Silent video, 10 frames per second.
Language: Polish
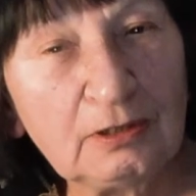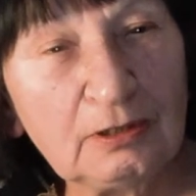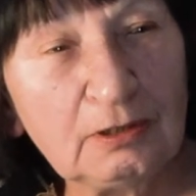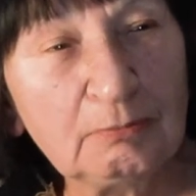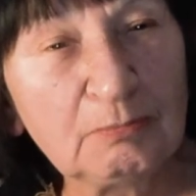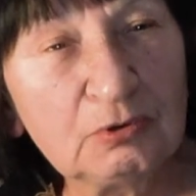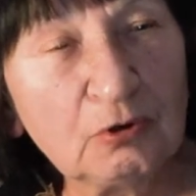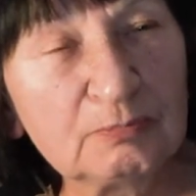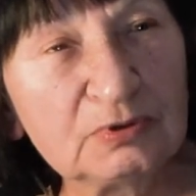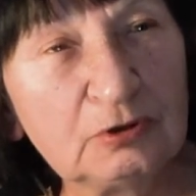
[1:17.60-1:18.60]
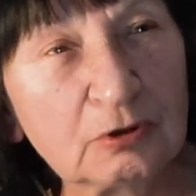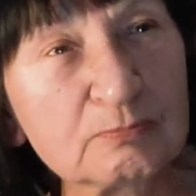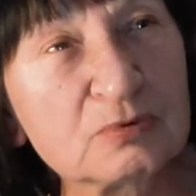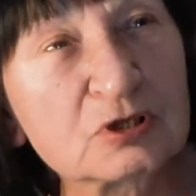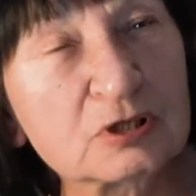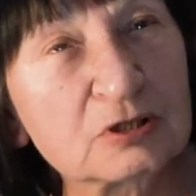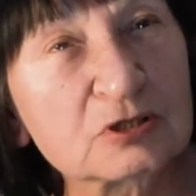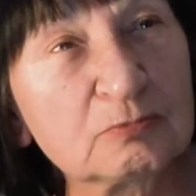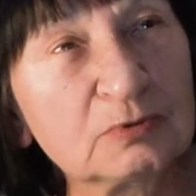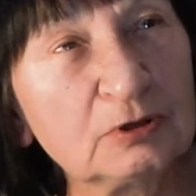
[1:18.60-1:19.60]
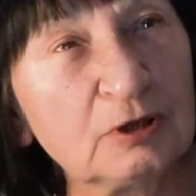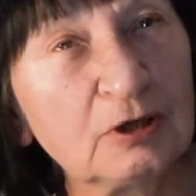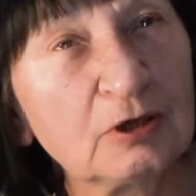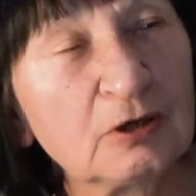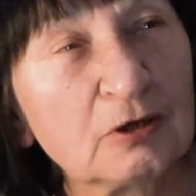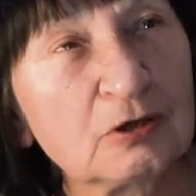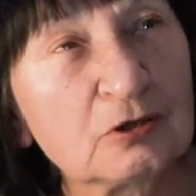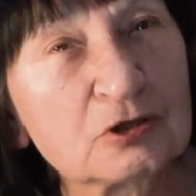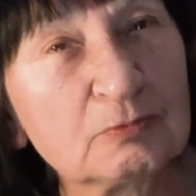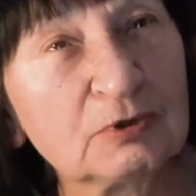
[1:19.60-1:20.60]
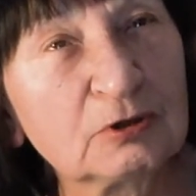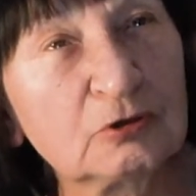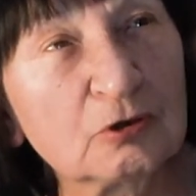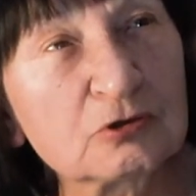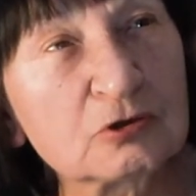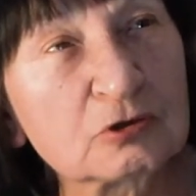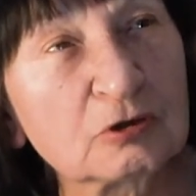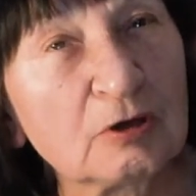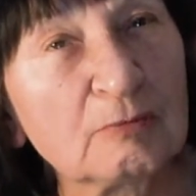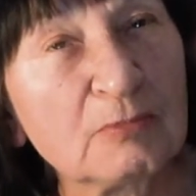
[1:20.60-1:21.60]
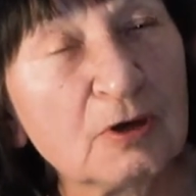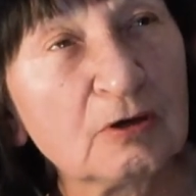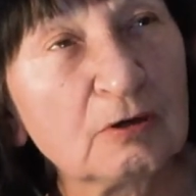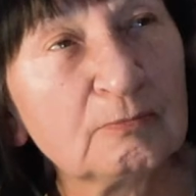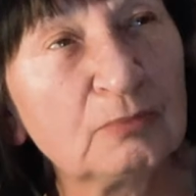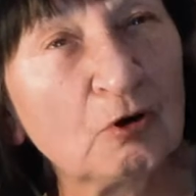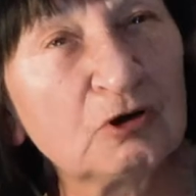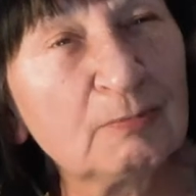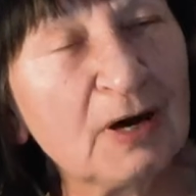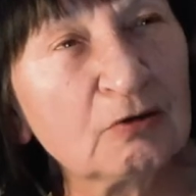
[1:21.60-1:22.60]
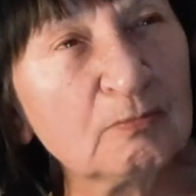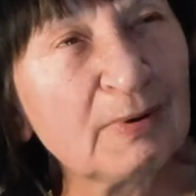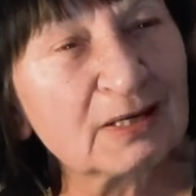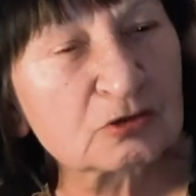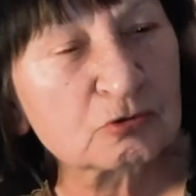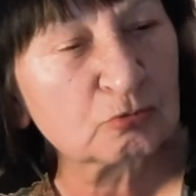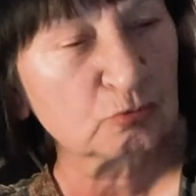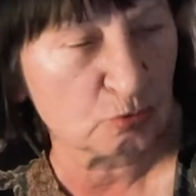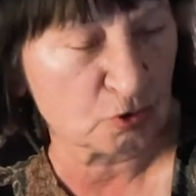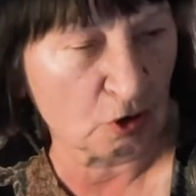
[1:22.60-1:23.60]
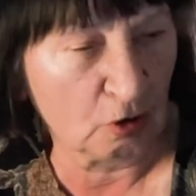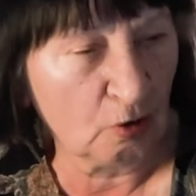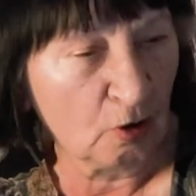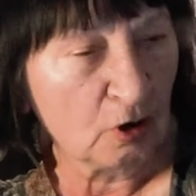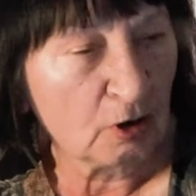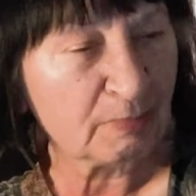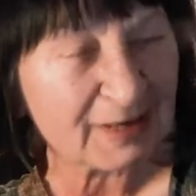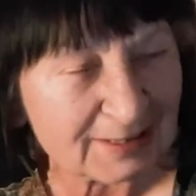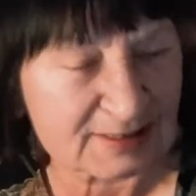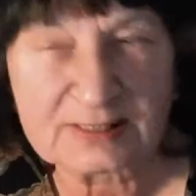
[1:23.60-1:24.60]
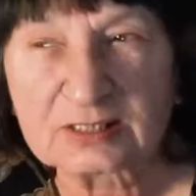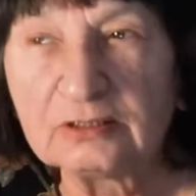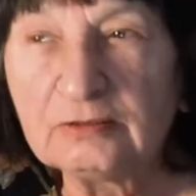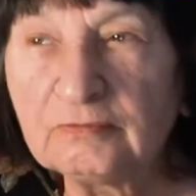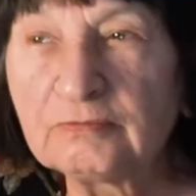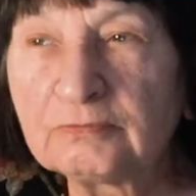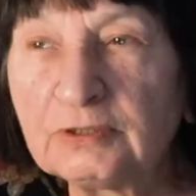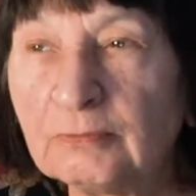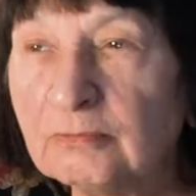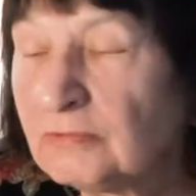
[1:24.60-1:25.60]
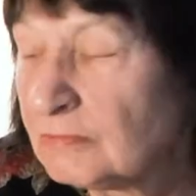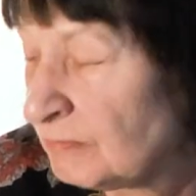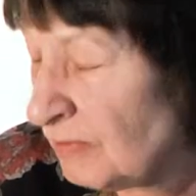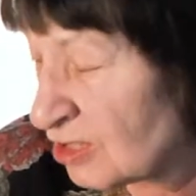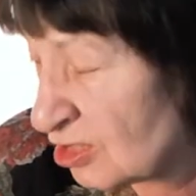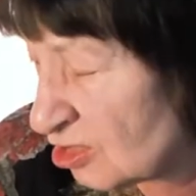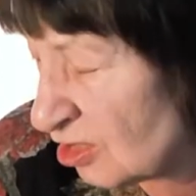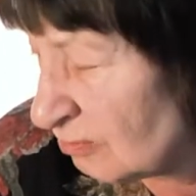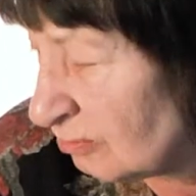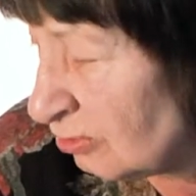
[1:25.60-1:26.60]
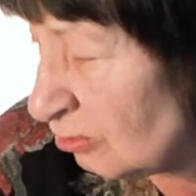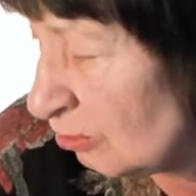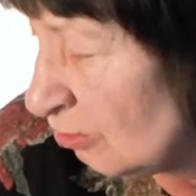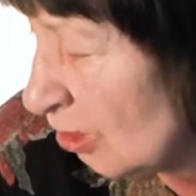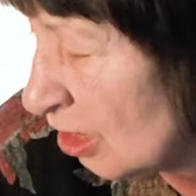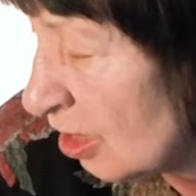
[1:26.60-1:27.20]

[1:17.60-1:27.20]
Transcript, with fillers: I byłoby dobrze, żeby, żeby ktoś, bo oni mają bardzo dużo pracy w, tym, w Jastrzębiu